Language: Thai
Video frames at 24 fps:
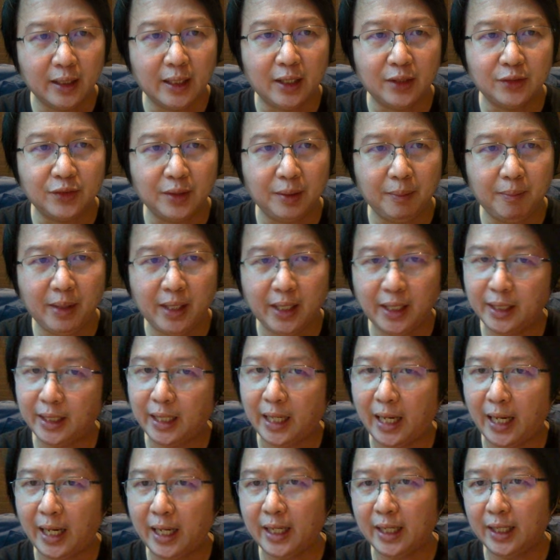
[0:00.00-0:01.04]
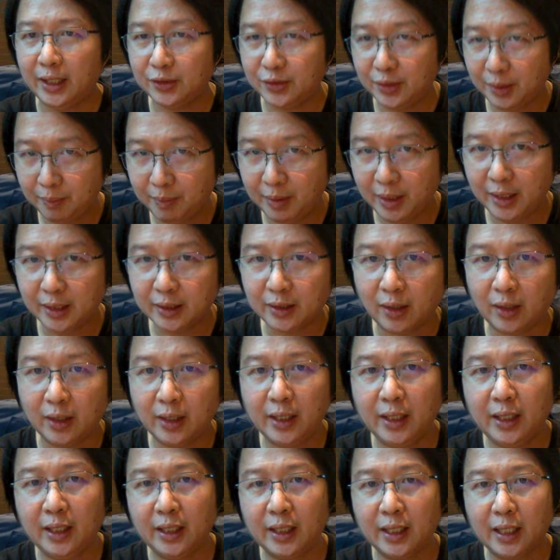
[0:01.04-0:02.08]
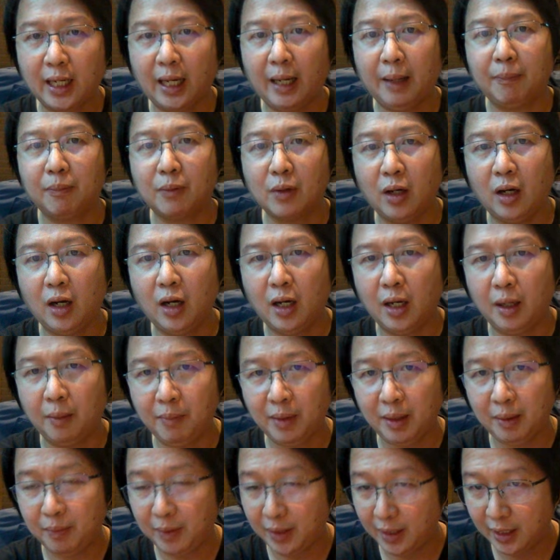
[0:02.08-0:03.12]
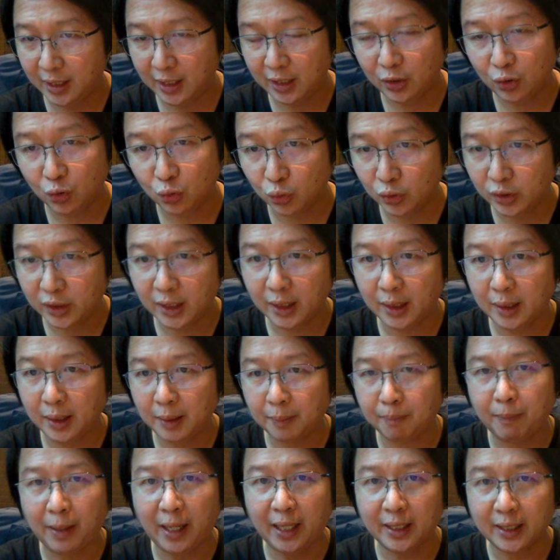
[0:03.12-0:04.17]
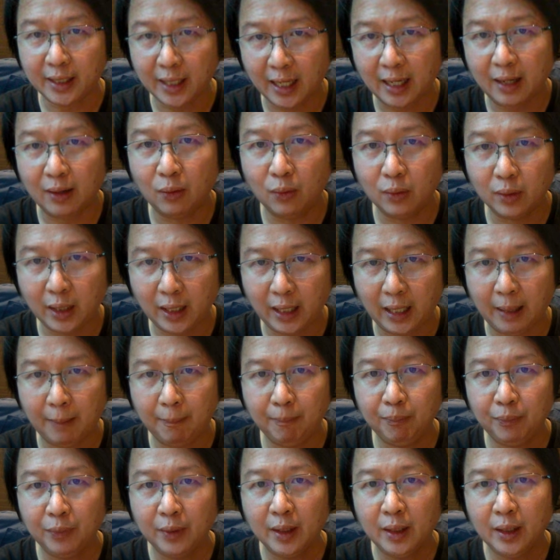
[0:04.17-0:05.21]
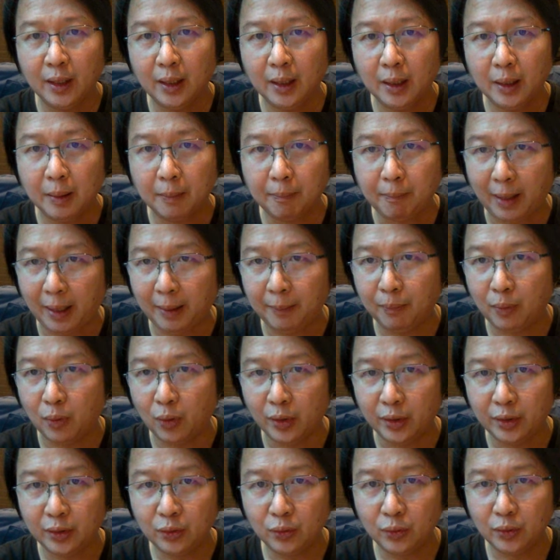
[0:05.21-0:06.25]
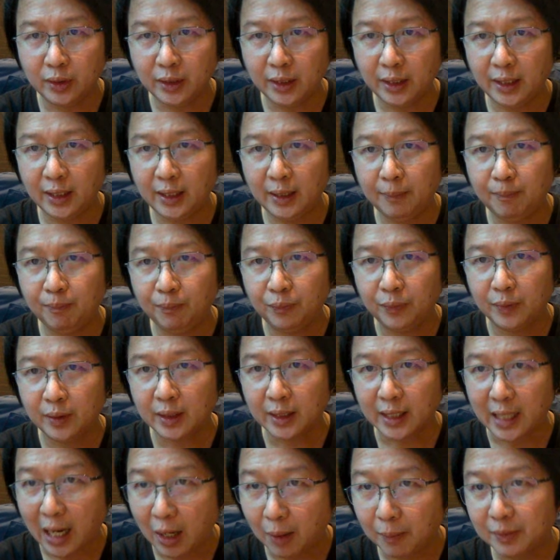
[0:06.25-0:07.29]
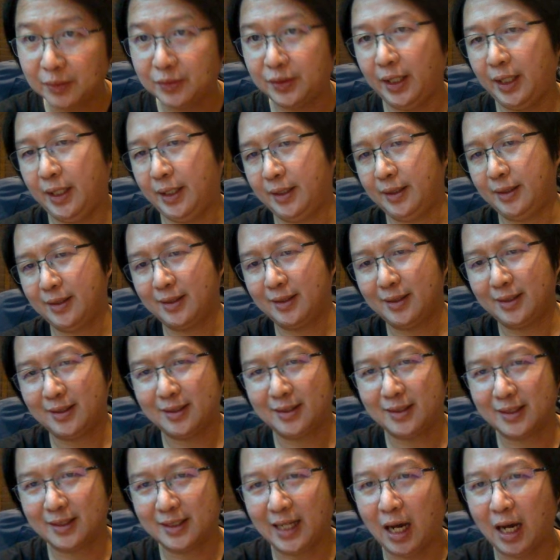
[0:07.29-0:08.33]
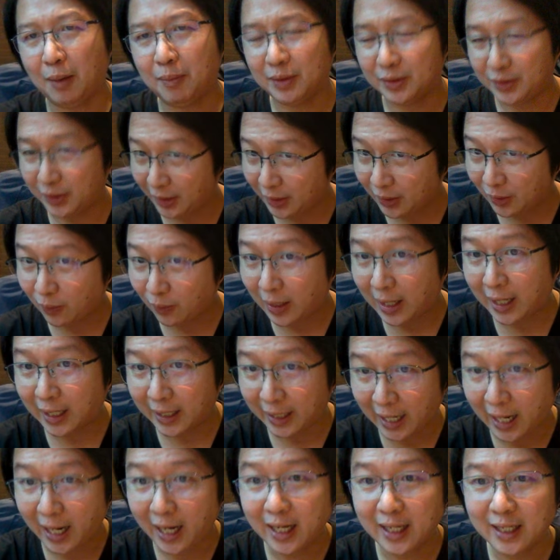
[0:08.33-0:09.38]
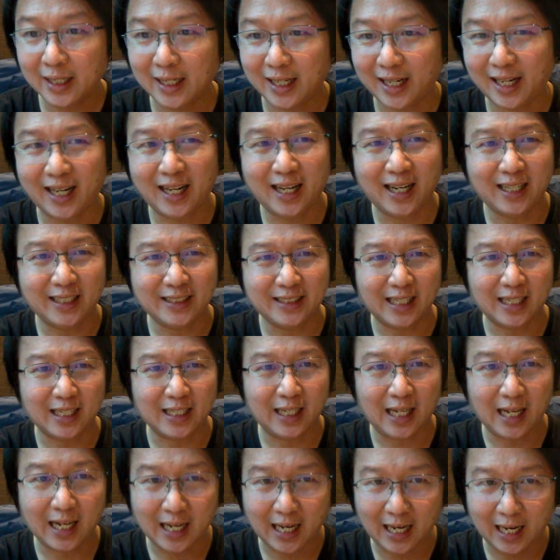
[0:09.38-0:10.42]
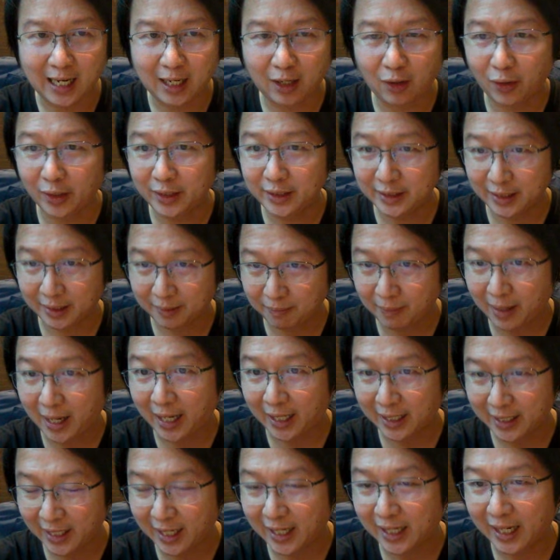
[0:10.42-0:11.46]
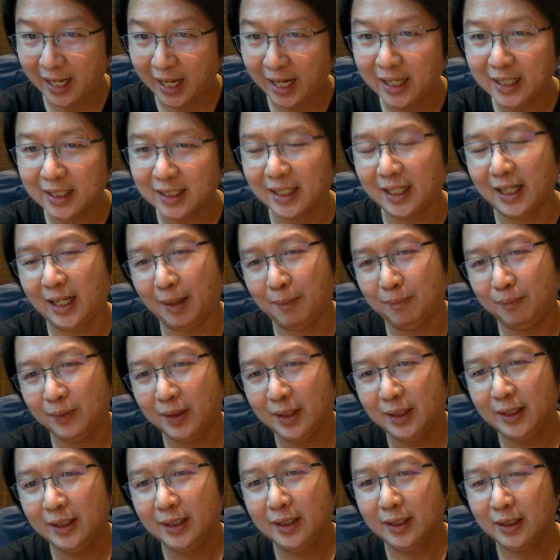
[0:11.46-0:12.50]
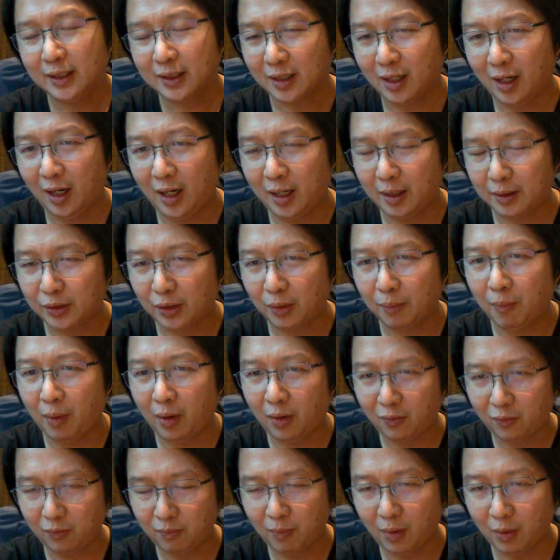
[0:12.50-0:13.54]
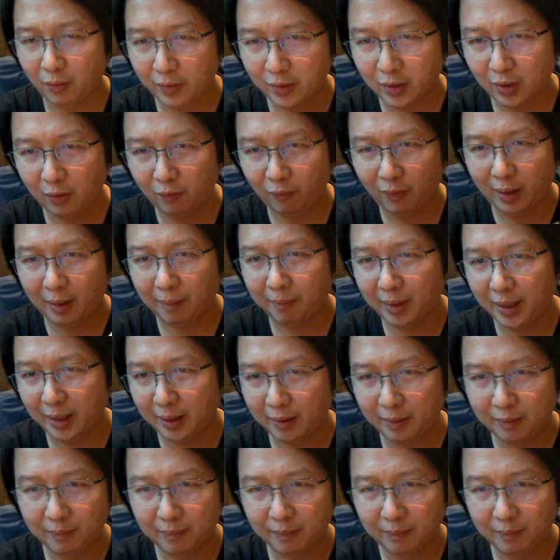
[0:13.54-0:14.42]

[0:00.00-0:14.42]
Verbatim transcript: SCB นะ SCB ตอนนี้นะครับก็มี PE อยู่ที่8เท่านะครับปันผลอยู่ที่ 9% กว่านะจากราคา107 บาทเนี่ยนะครับก็ต้องบอกไว้ก่อนว่าไม่